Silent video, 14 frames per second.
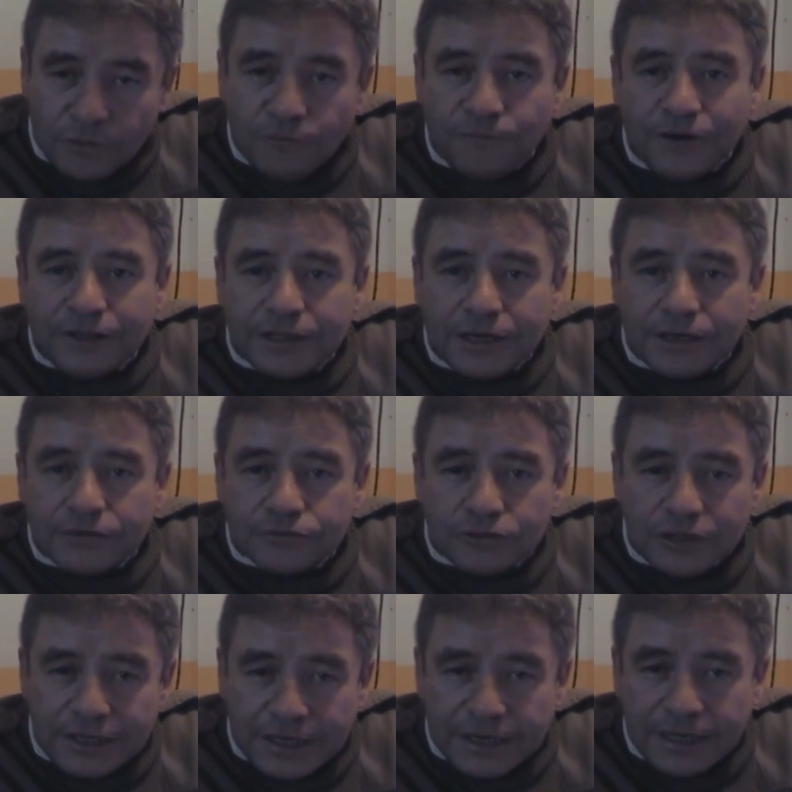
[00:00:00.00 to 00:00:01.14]
frente a la
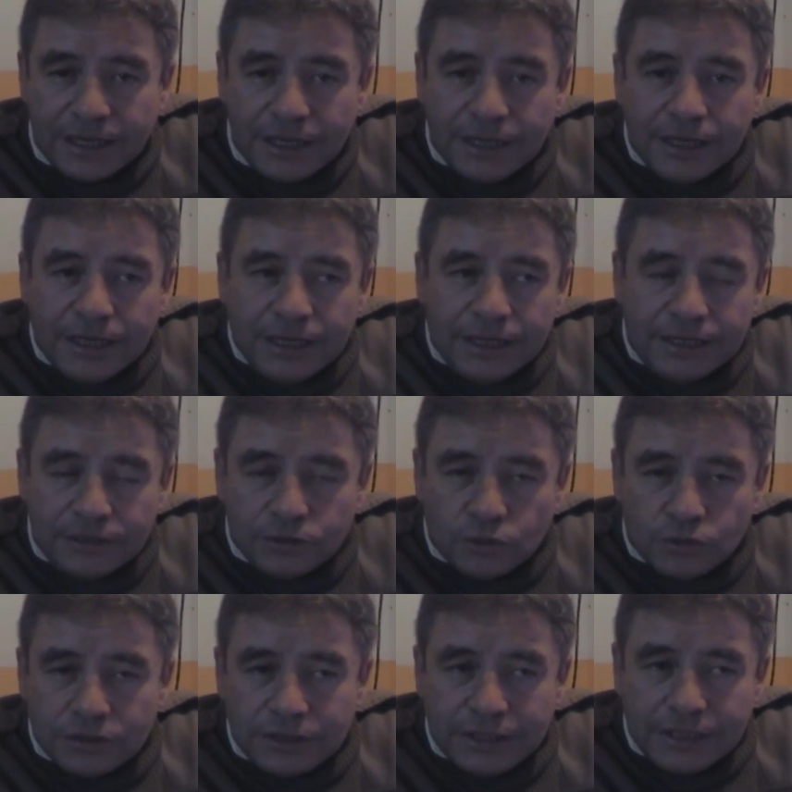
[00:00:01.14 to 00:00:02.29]
gasolinera, en
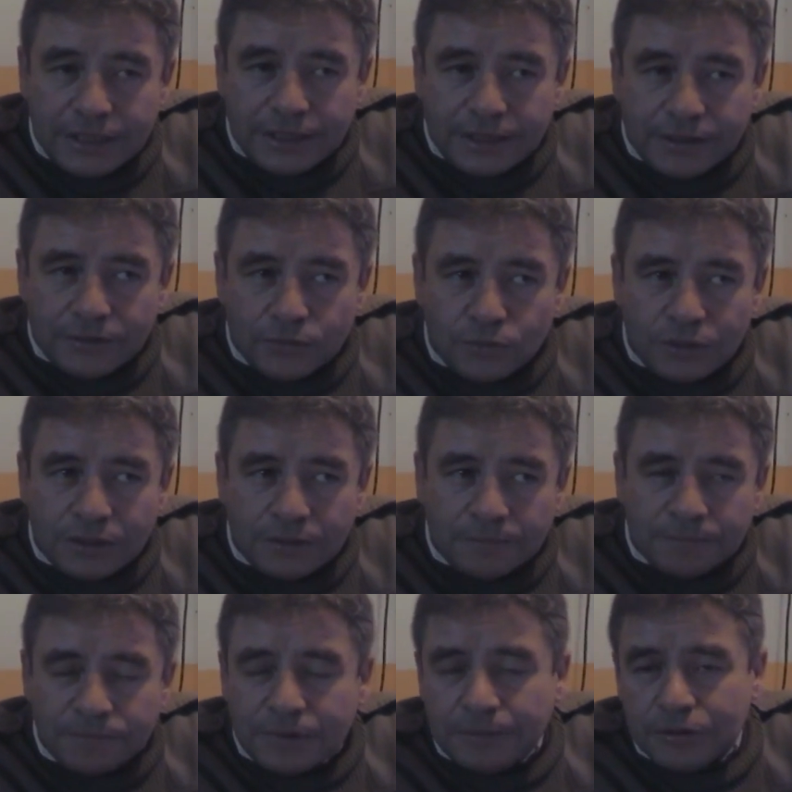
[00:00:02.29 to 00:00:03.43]
donde, eh,
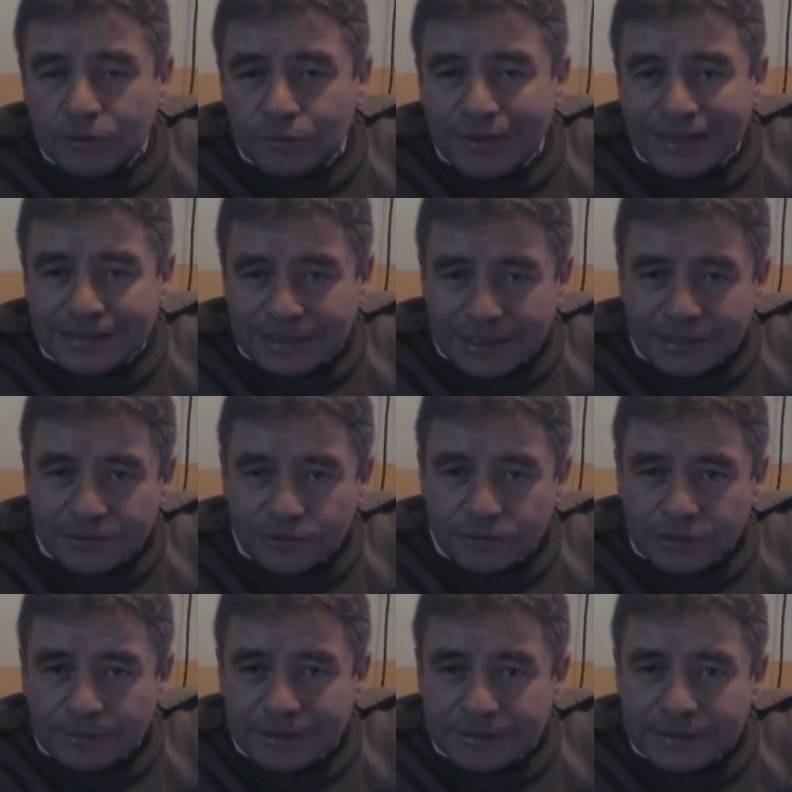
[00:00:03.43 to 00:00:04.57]
debido a un altar
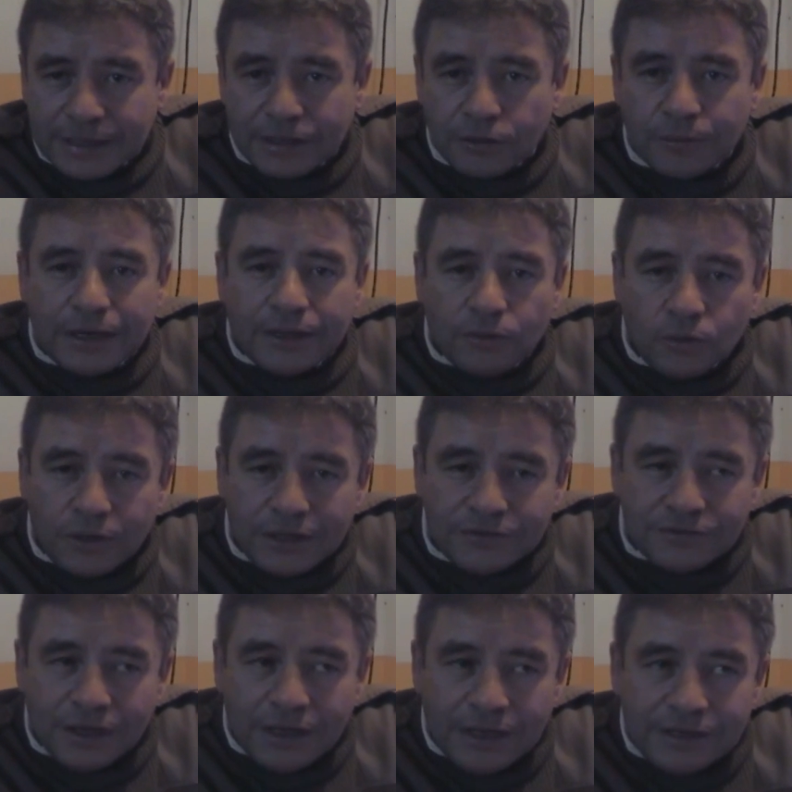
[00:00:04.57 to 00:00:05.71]
donde habían dejado
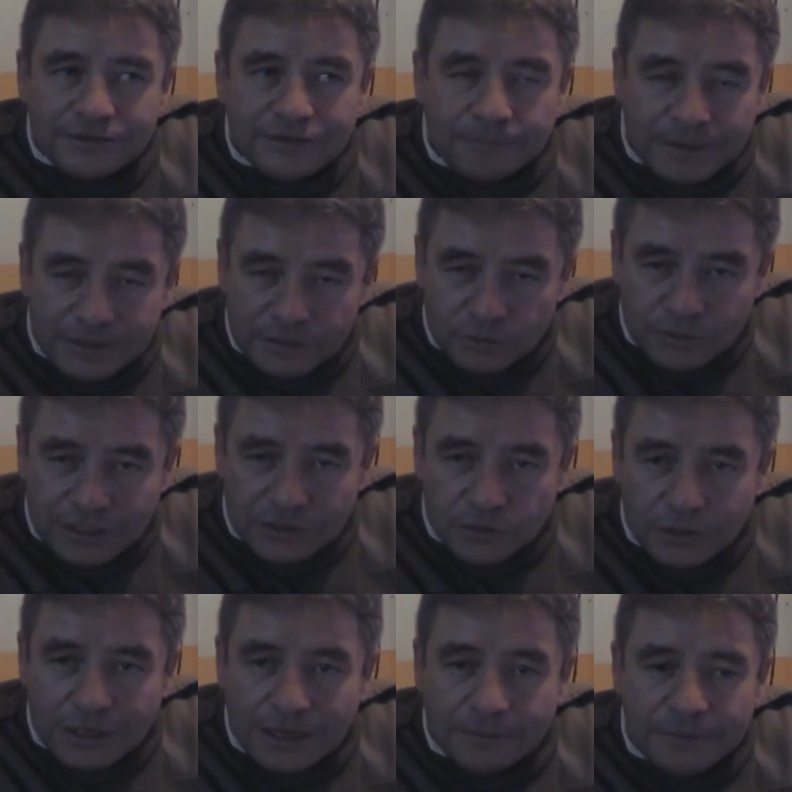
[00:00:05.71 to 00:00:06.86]
veladoras, se prende un techo
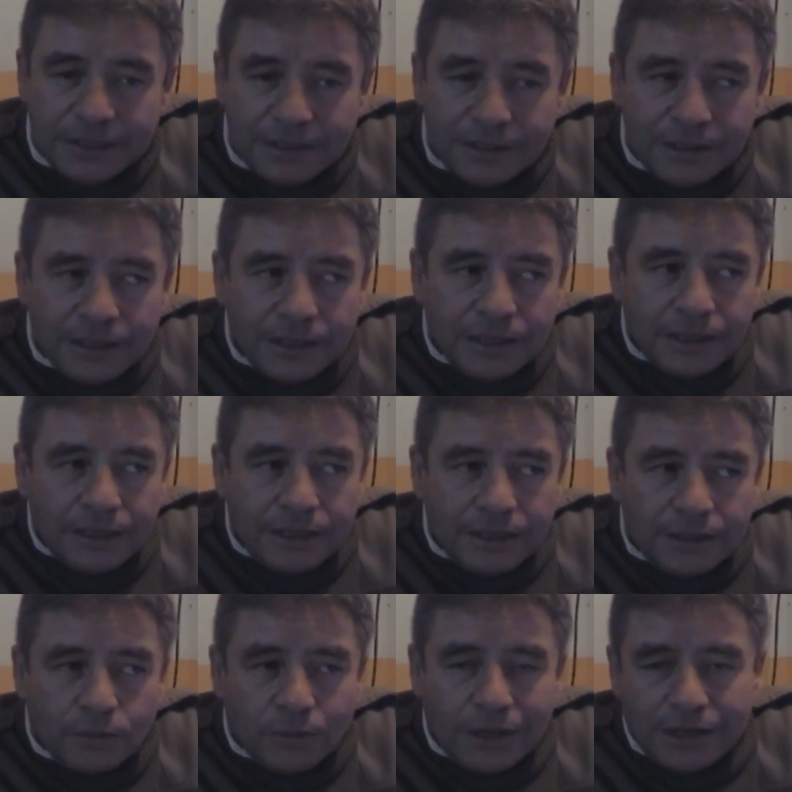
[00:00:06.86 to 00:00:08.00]
de lámina,
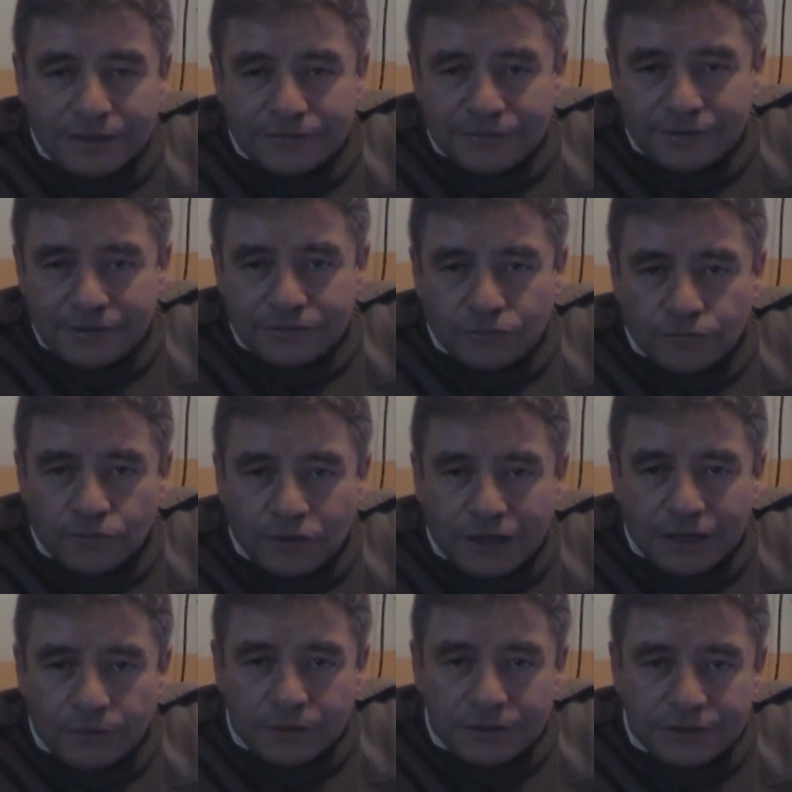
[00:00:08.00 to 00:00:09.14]
el cual es eh,
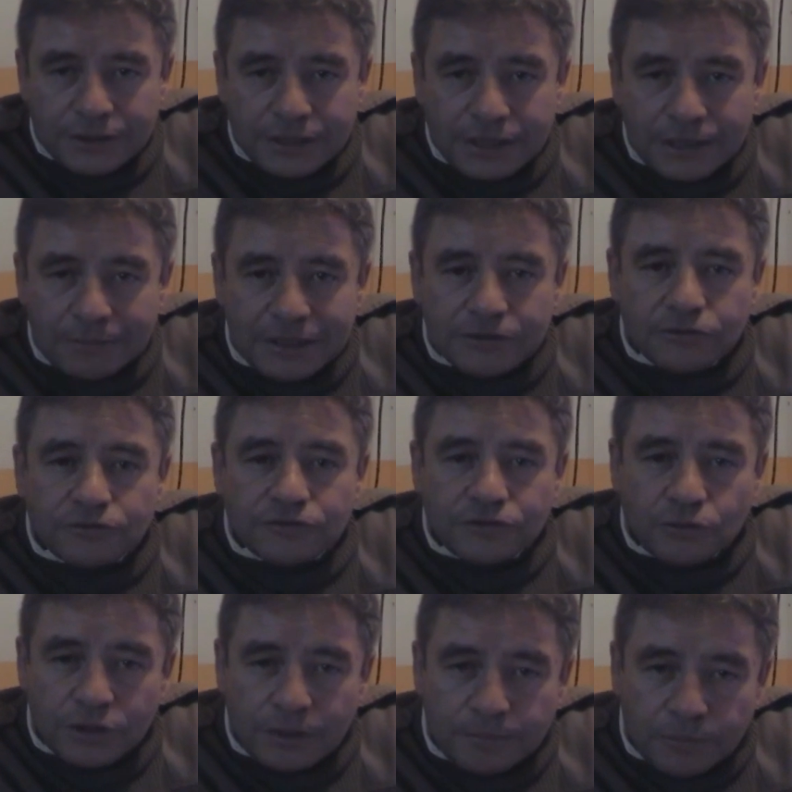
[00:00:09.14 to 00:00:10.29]
sofocado entre elementos de
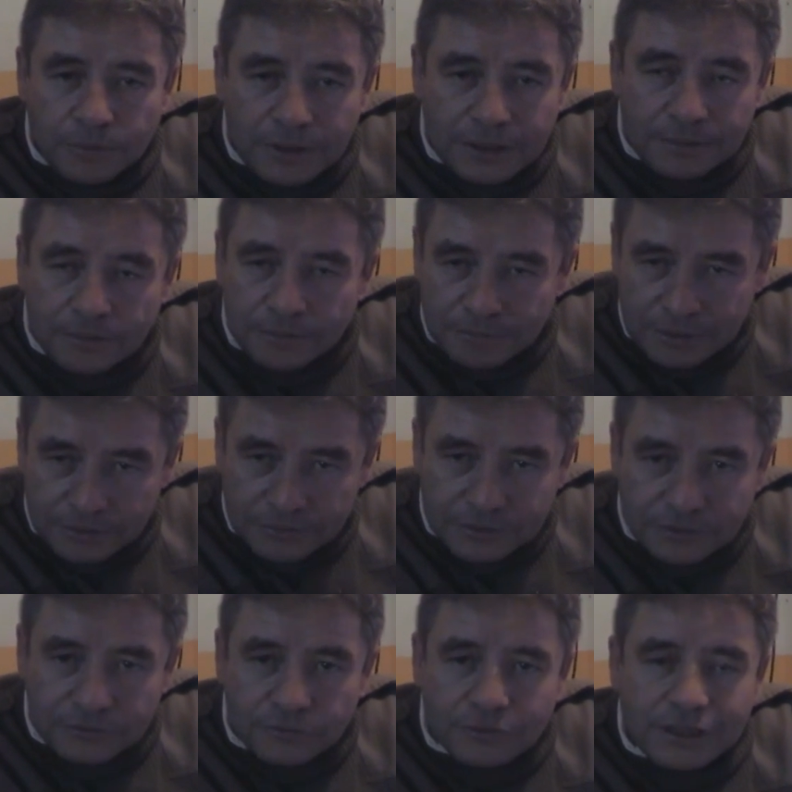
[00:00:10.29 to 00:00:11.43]
seguridad pública, bomberos
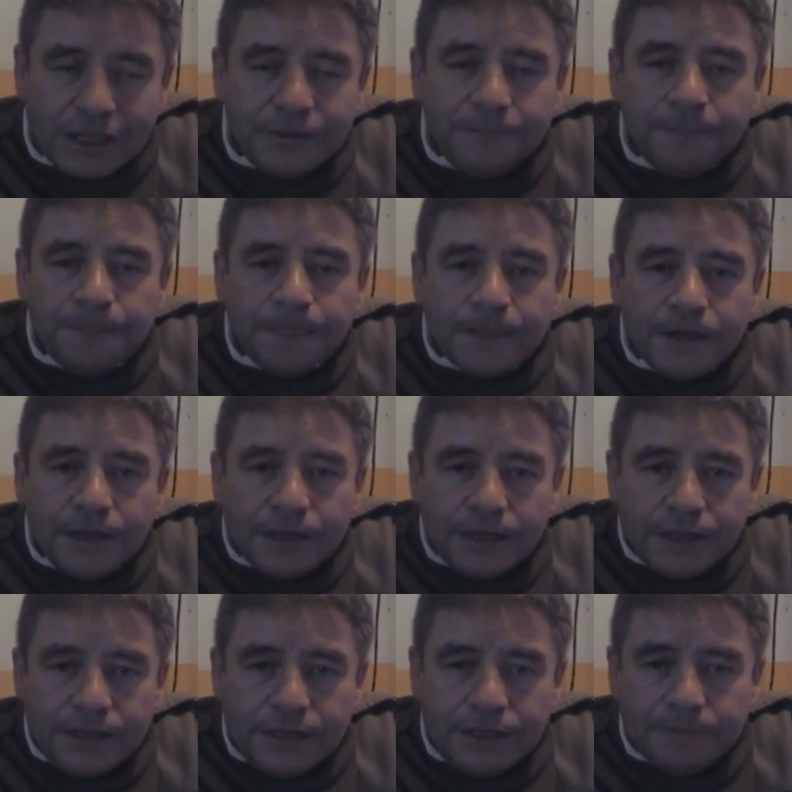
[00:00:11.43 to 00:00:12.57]
de Ciutlán,
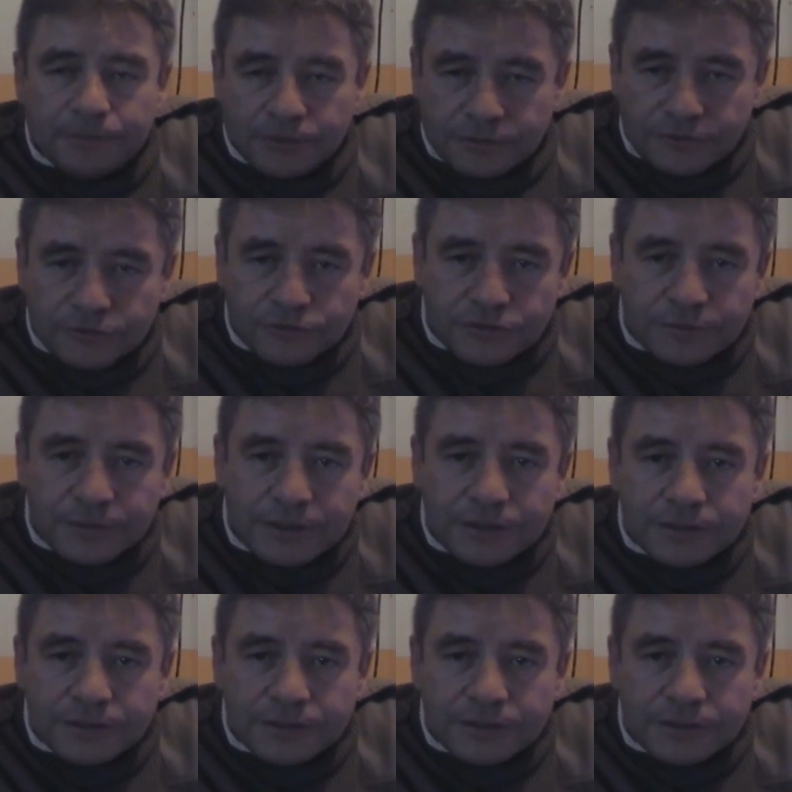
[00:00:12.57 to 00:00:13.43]
y protección civil.